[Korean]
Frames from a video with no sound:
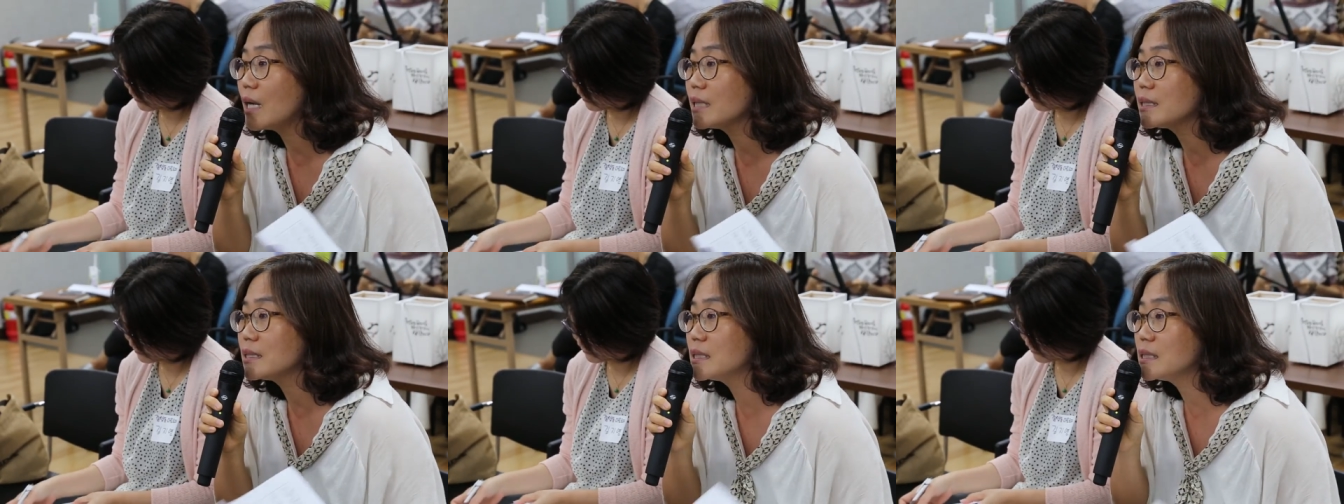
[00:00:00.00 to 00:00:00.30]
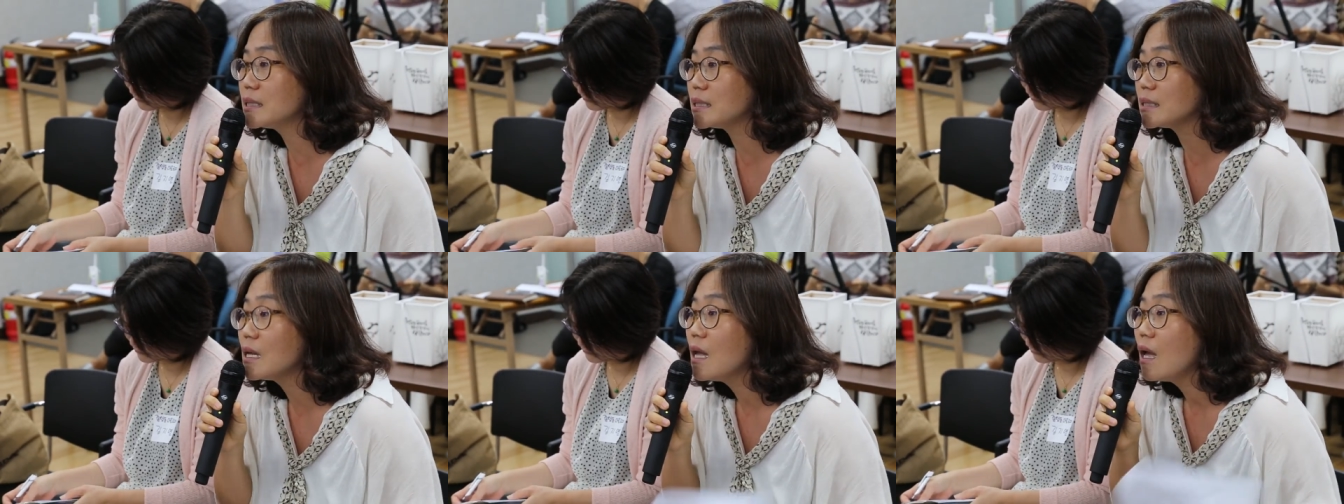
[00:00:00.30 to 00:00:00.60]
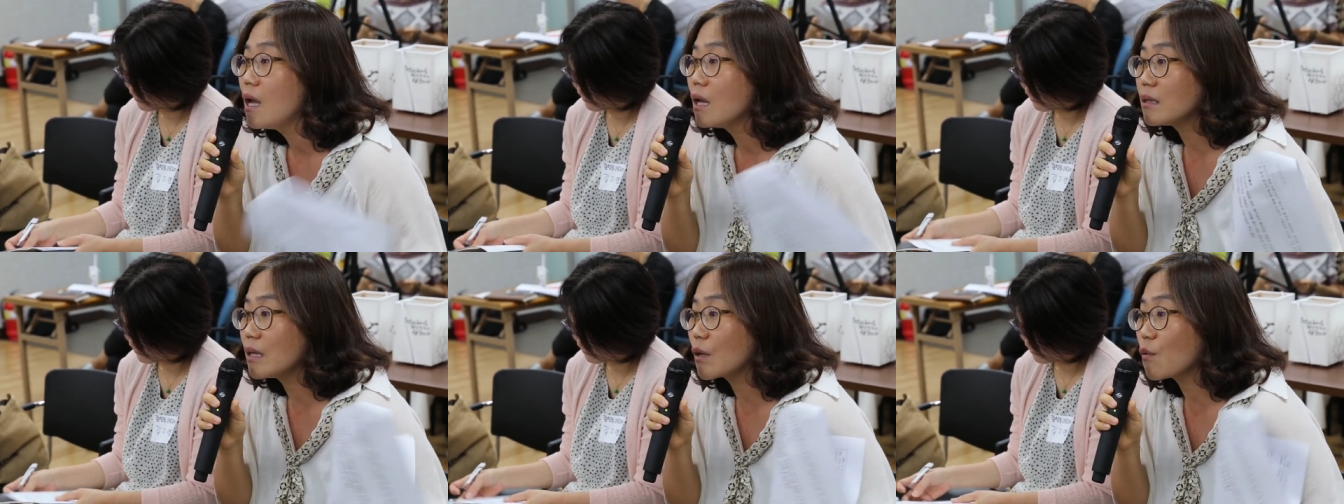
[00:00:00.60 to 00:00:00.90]
하는
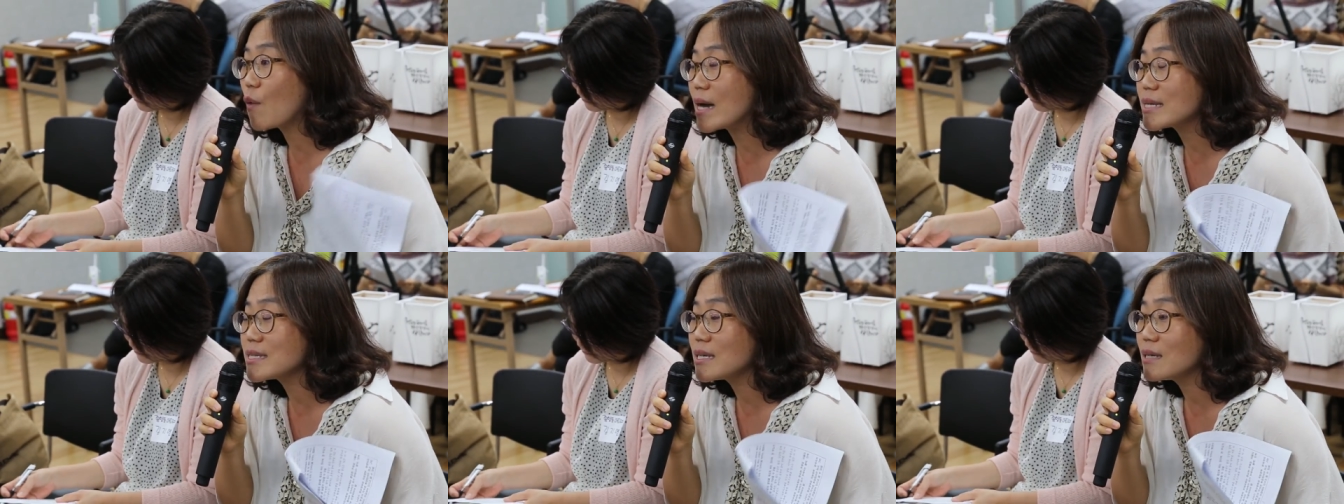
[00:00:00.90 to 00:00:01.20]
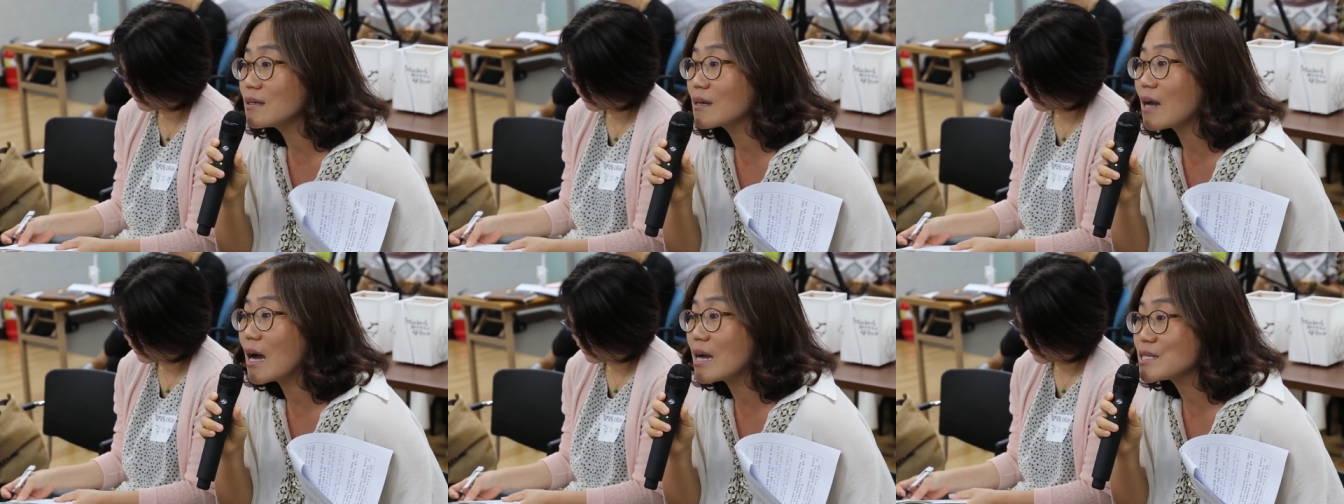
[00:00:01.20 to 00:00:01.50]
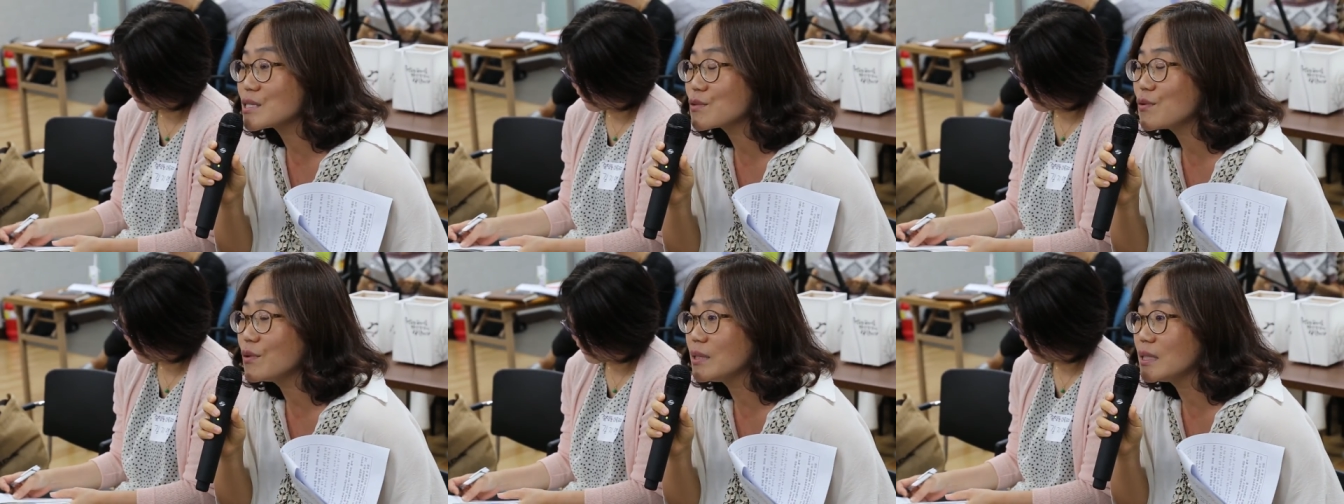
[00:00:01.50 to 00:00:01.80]
예, 과제를
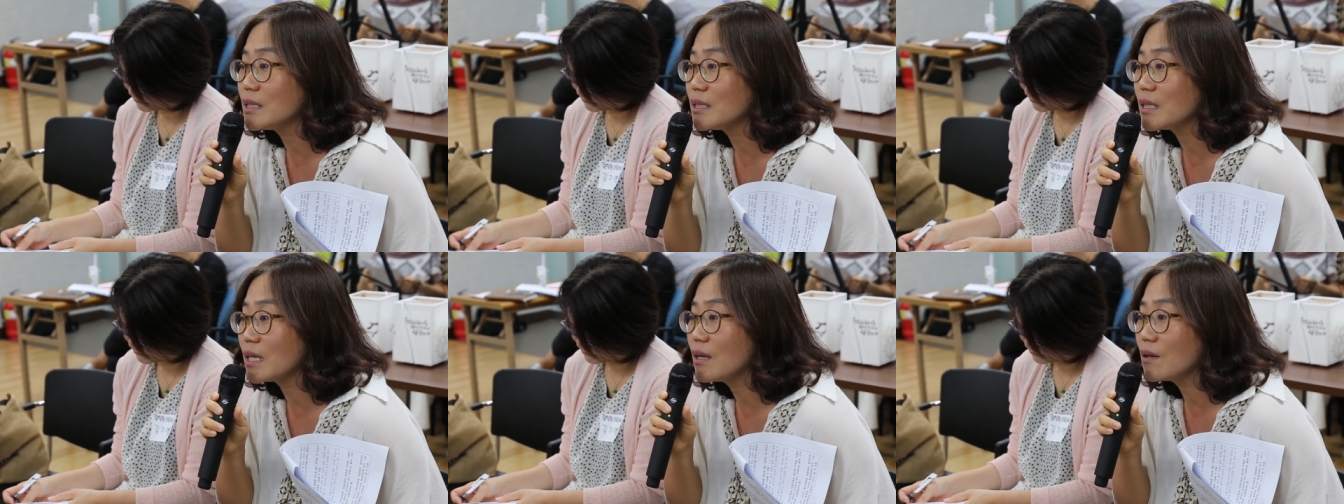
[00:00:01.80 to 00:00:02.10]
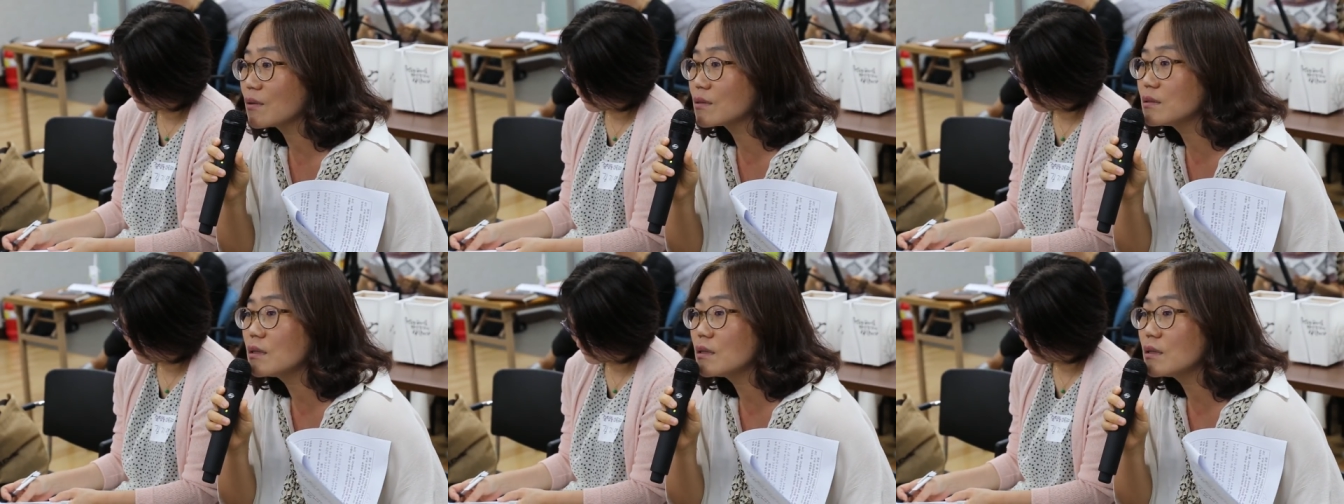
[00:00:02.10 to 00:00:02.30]
가지고 있는데요.